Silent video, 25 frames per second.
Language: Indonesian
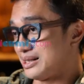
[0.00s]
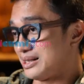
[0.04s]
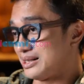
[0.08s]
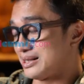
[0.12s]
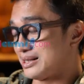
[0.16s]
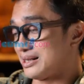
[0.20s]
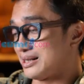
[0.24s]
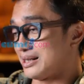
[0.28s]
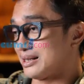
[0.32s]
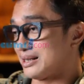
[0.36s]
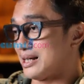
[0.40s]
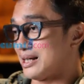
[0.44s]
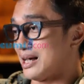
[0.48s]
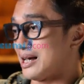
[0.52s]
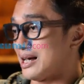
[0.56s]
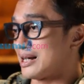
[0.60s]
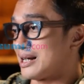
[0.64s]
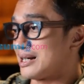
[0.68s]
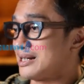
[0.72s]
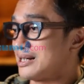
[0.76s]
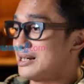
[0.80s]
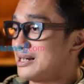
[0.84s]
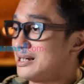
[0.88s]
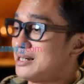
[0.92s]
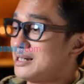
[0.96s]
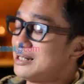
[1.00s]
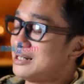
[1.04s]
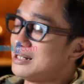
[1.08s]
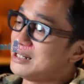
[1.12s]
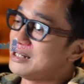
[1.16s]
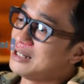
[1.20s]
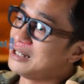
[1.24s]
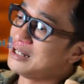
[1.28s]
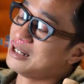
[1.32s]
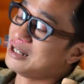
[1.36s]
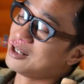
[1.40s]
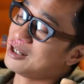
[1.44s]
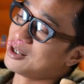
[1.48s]
seni tari,
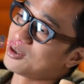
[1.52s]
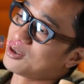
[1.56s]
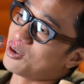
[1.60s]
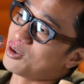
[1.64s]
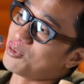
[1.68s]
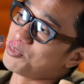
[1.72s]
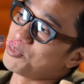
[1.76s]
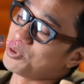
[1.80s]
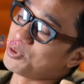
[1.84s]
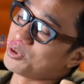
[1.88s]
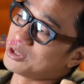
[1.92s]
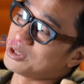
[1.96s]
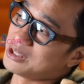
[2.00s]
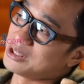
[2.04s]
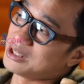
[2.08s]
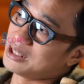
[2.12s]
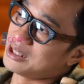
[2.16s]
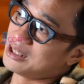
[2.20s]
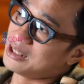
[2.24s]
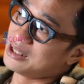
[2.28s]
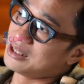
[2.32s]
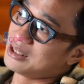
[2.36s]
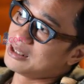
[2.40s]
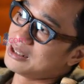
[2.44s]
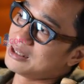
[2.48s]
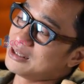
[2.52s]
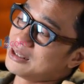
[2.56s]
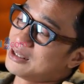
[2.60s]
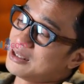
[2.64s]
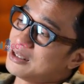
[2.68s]
komputer,